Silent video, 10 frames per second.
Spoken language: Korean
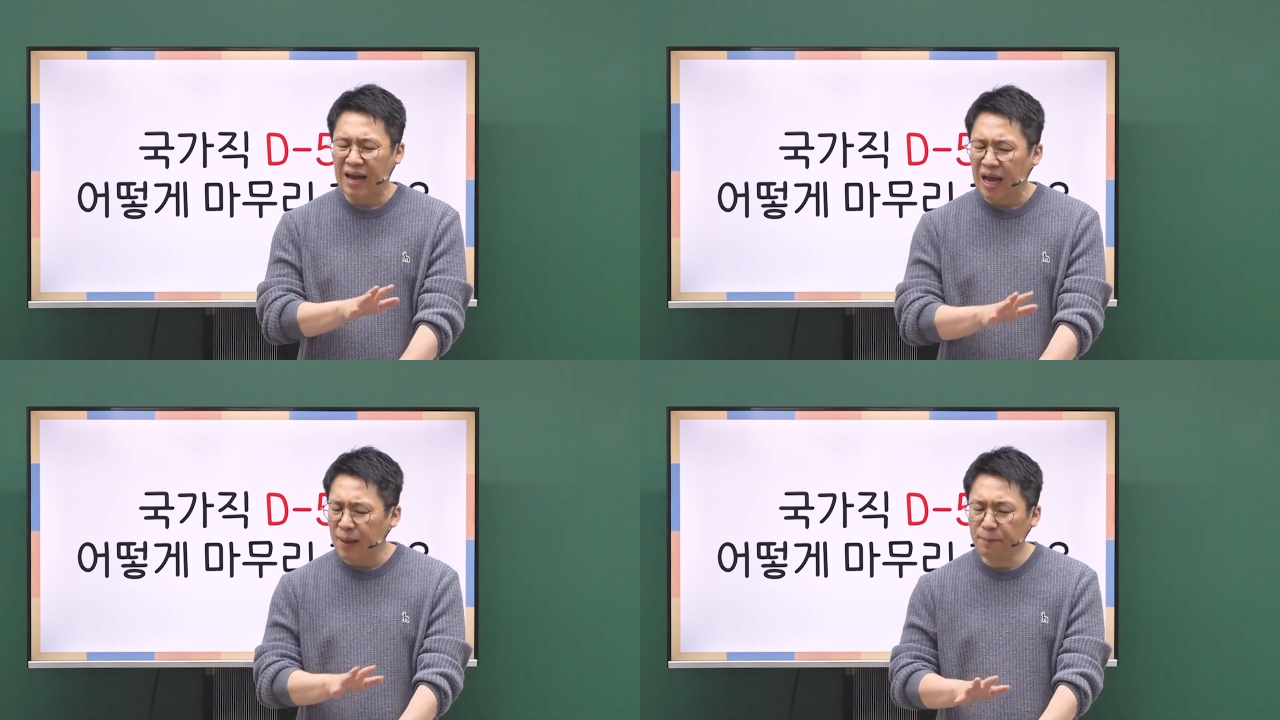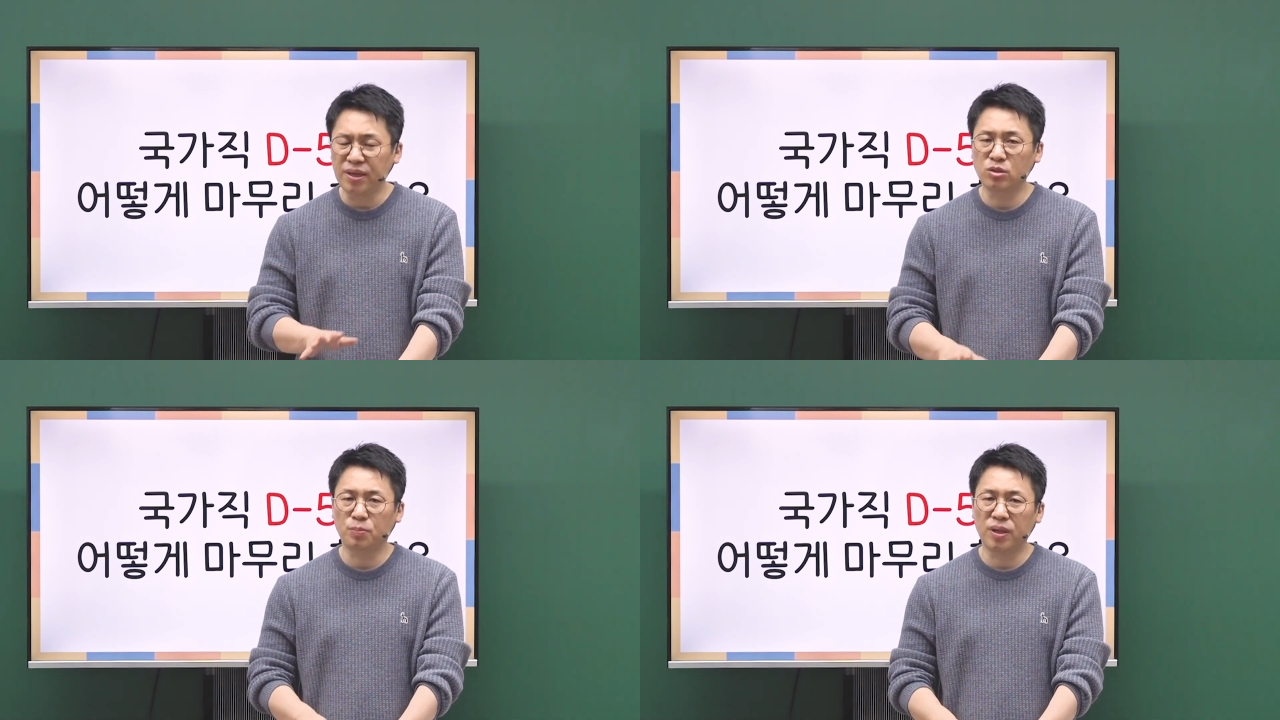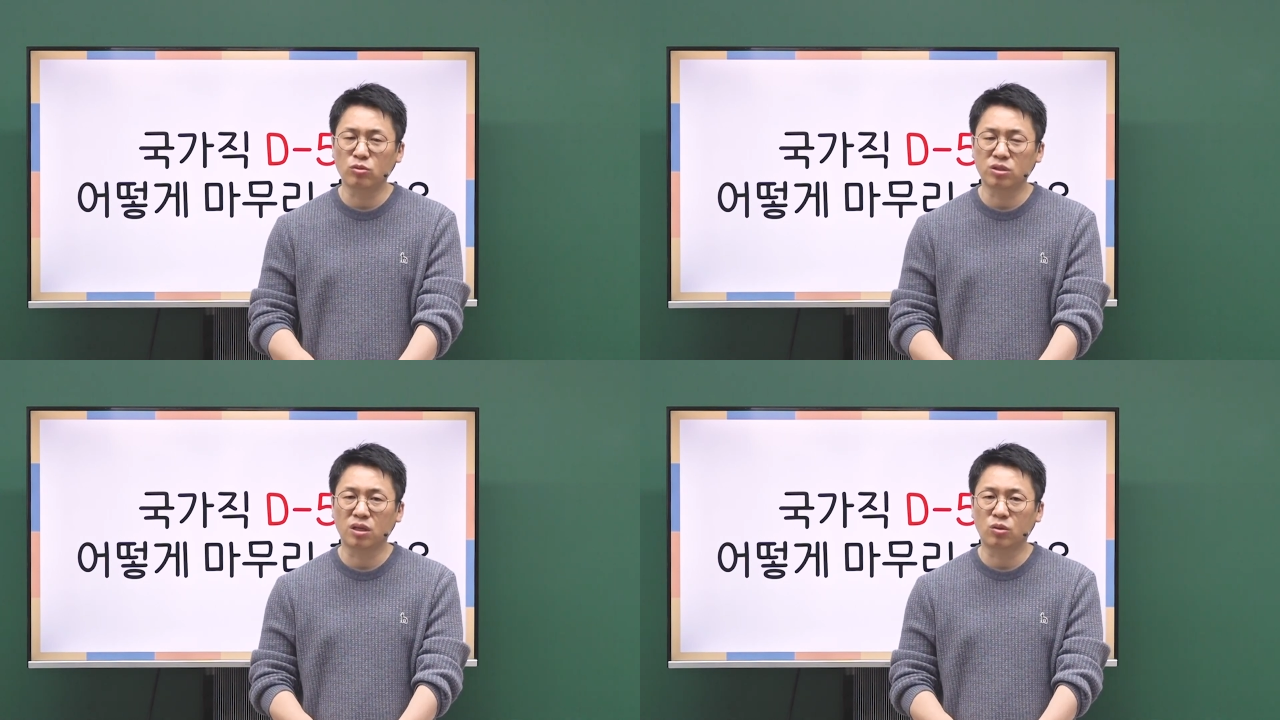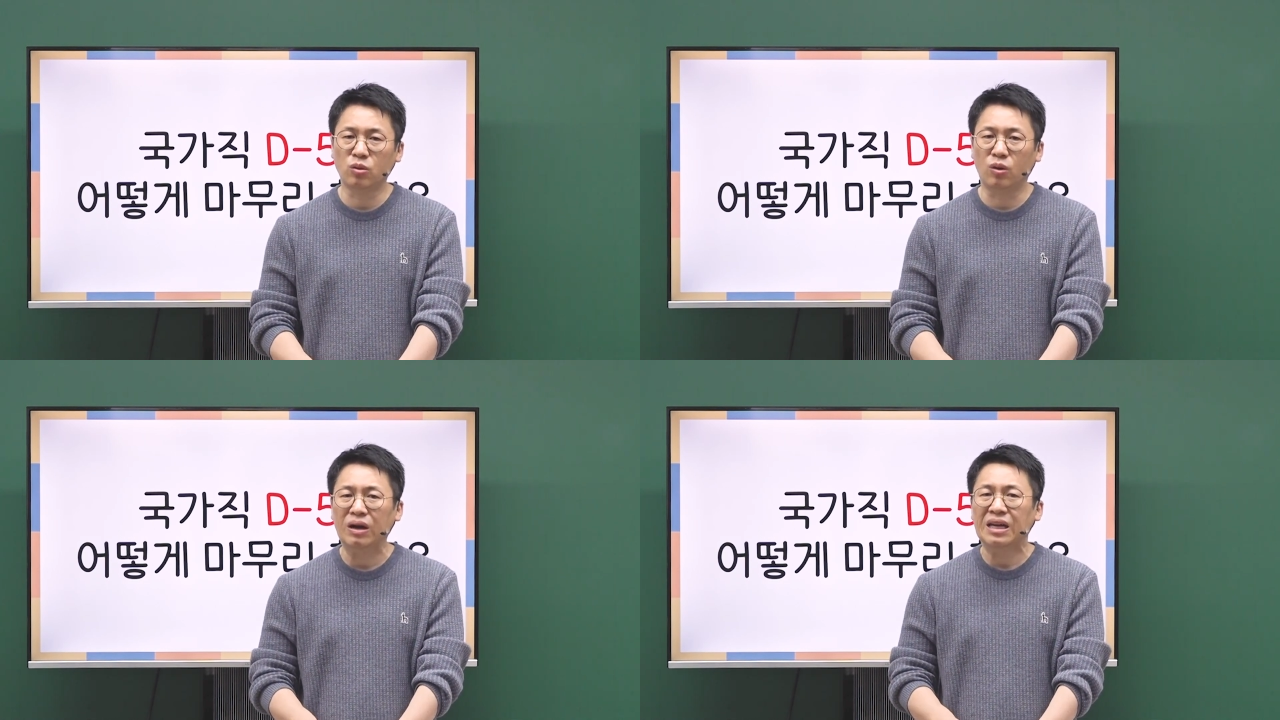한 페이지도 빼놓지
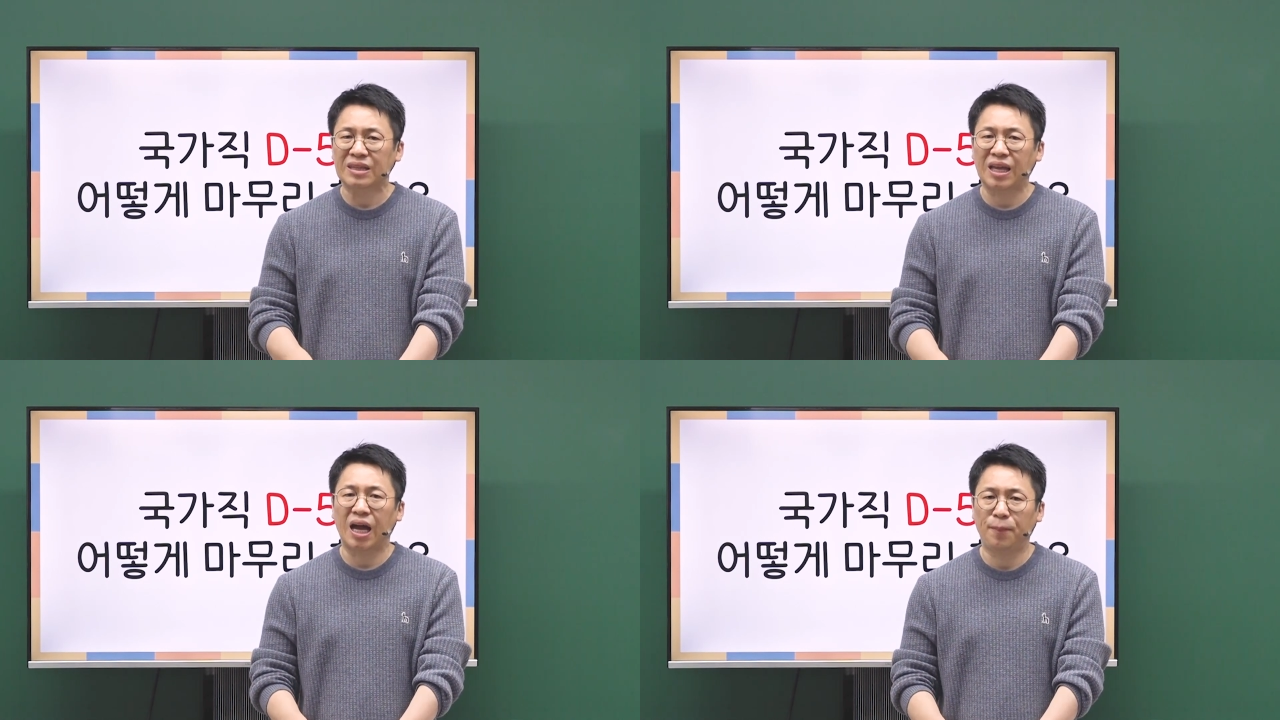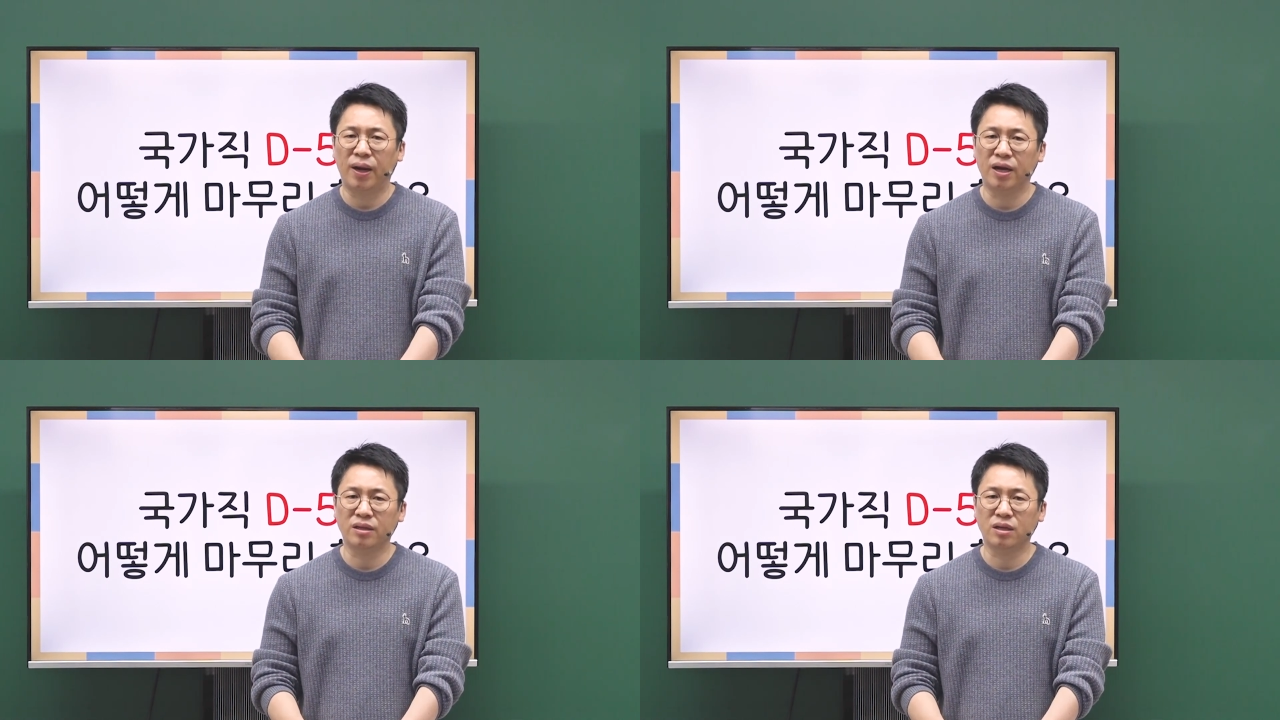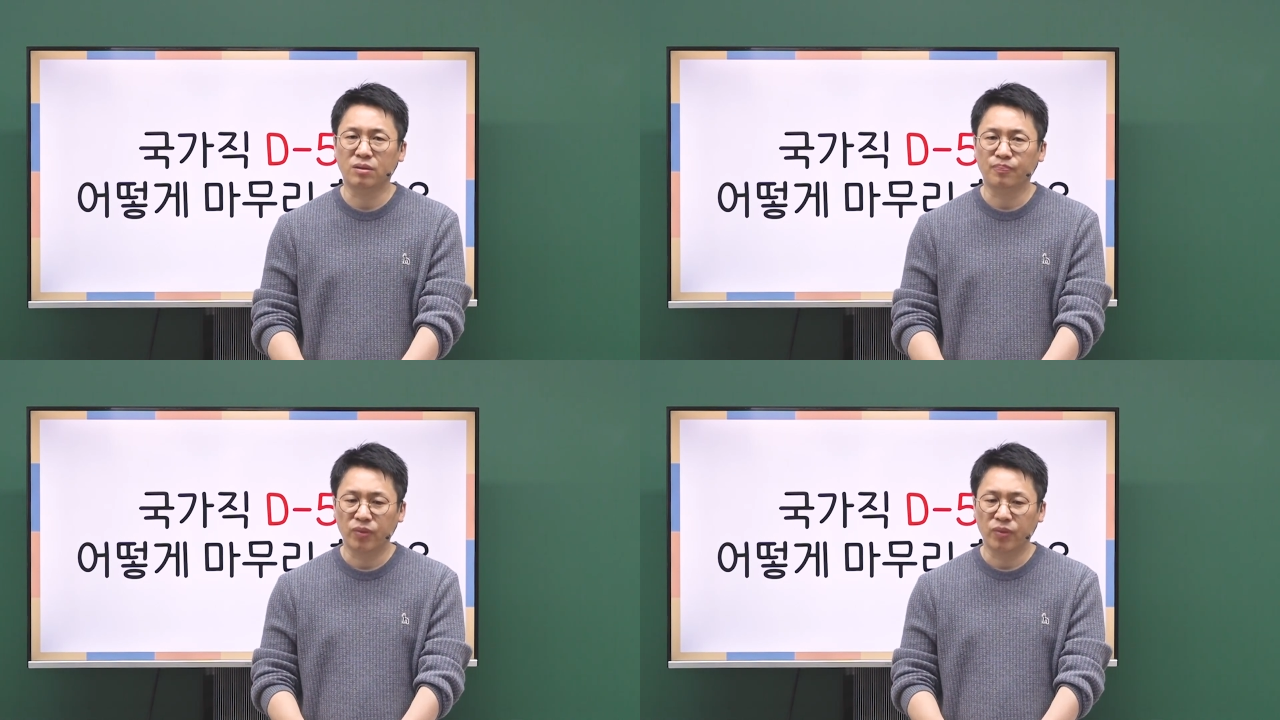않고 다 봐야 돼요.